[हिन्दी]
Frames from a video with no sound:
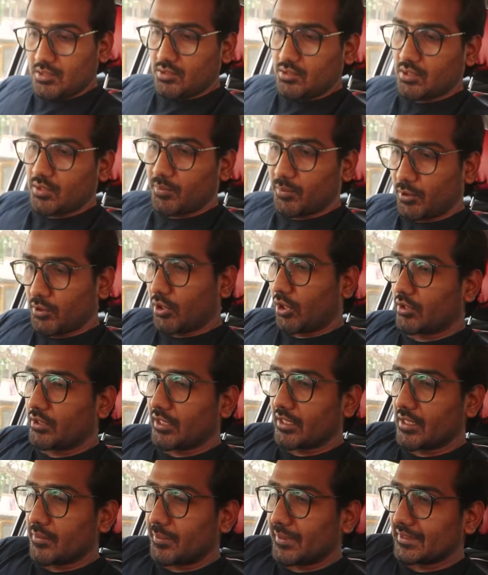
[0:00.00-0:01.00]
तो हम लोग
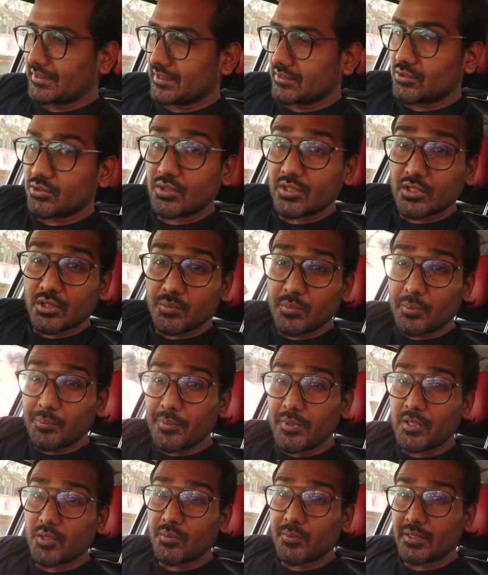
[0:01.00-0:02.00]
डॉक्टर के पास आ चुके हैं तो
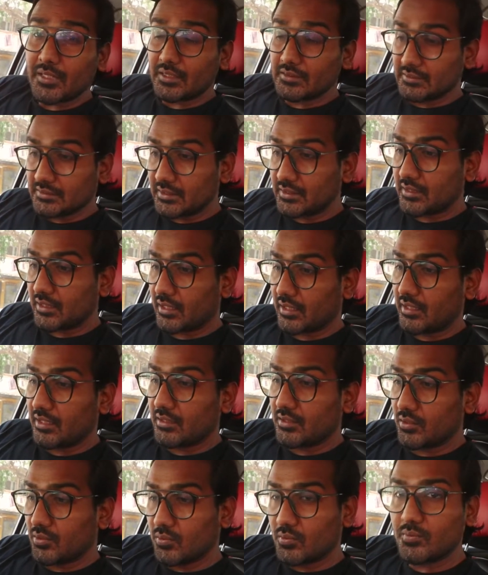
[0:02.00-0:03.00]
मम्मी को मैं कंसल्ट करा
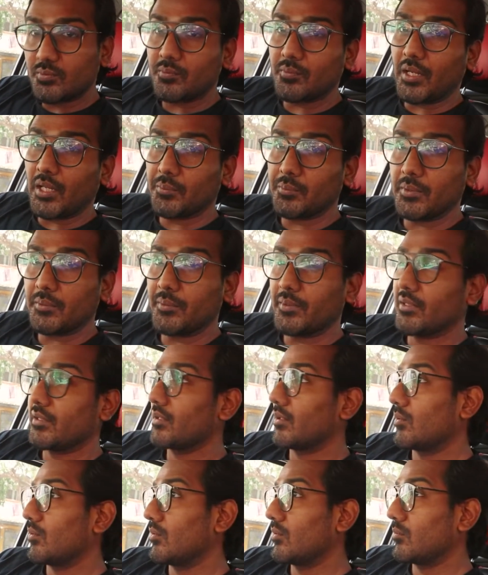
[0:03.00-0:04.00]
लेता हूँ बाद में
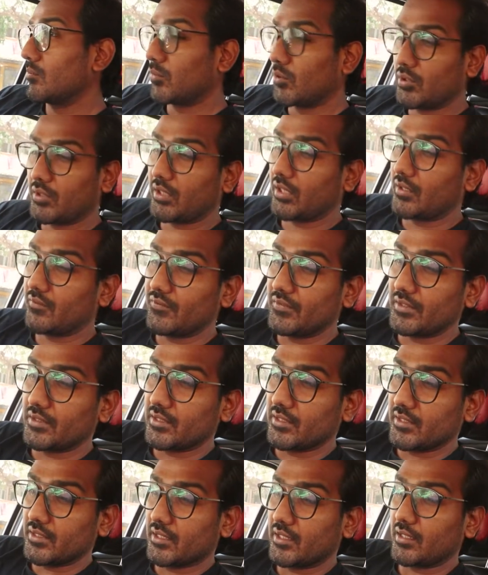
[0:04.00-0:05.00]
मिलता हूँ बहुत ट्रैफिक
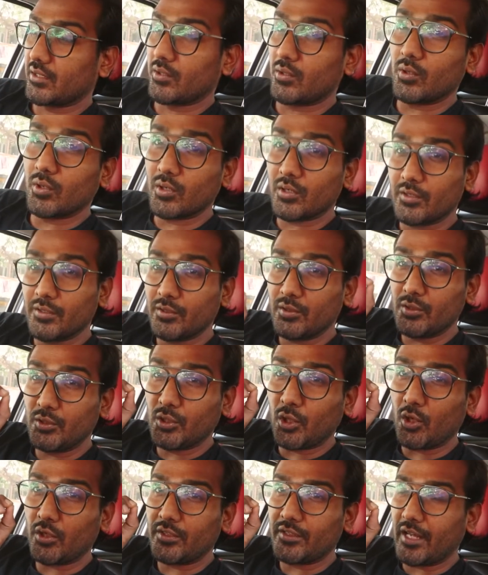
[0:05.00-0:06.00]
थी यार और
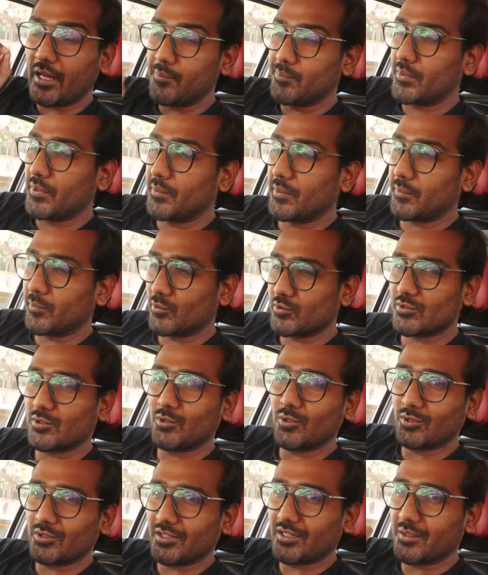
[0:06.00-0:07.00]
डॉट टाइम पे मैं पहुँचा
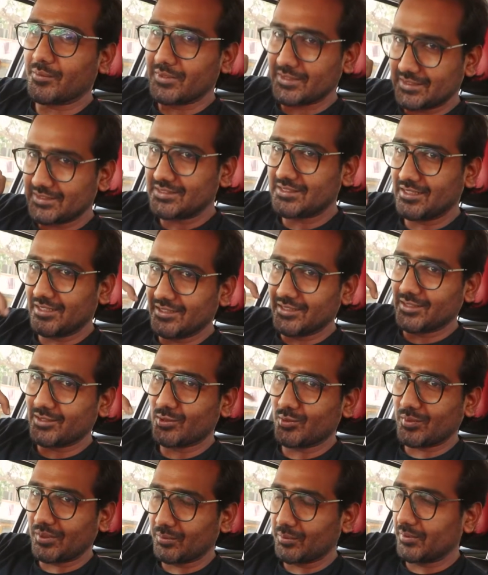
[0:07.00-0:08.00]
डॉक्टर के पास चले
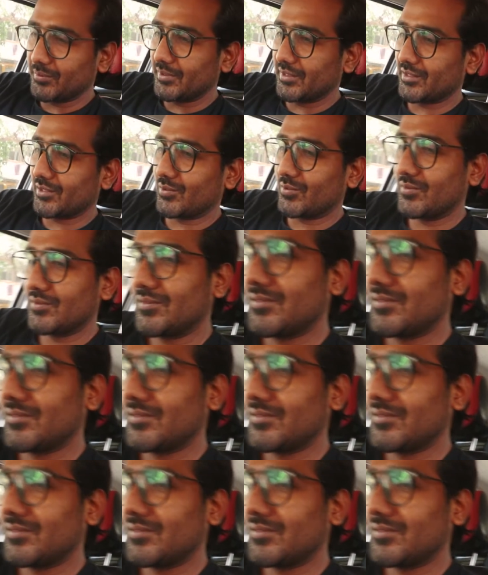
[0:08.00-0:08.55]
जाता हूँ बाद में मिलता हूँ